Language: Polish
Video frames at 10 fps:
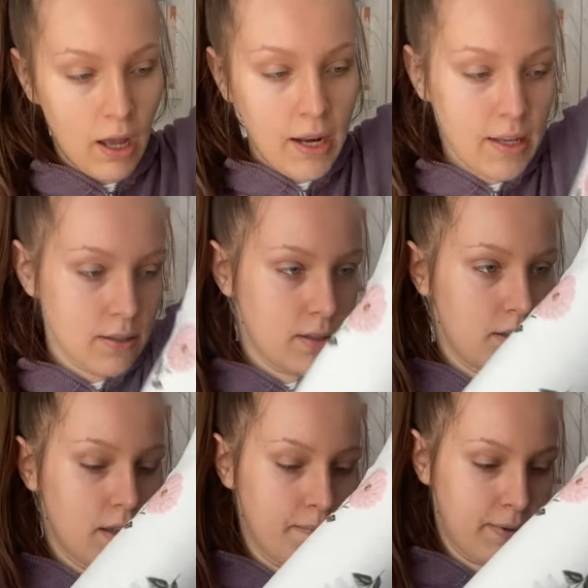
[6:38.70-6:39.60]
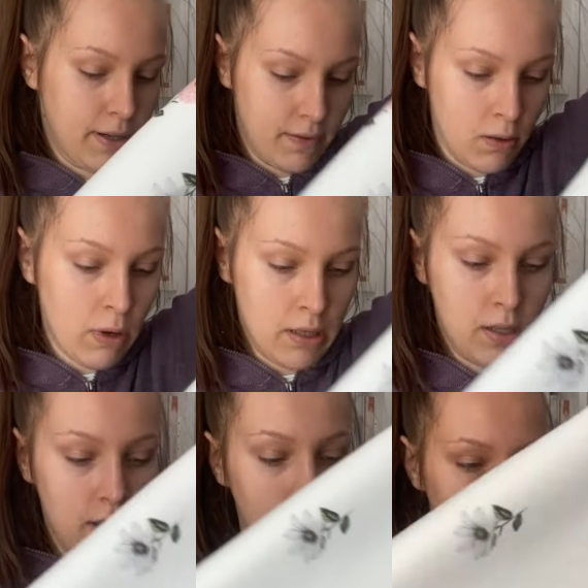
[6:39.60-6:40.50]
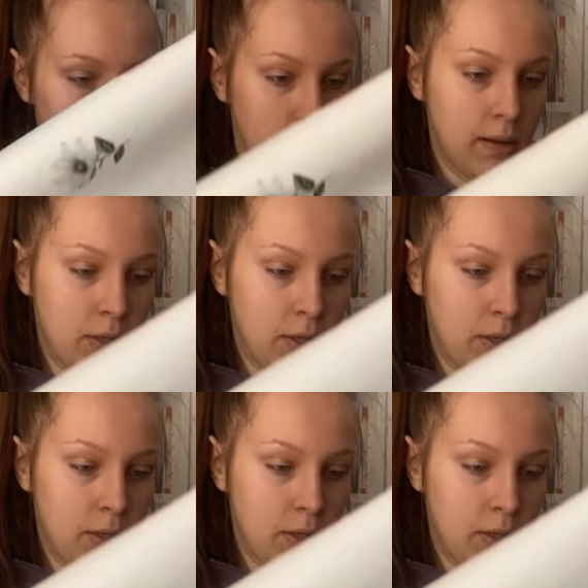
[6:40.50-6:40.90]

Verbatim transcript: ale jest naprawdę ładna i widzę, nie ma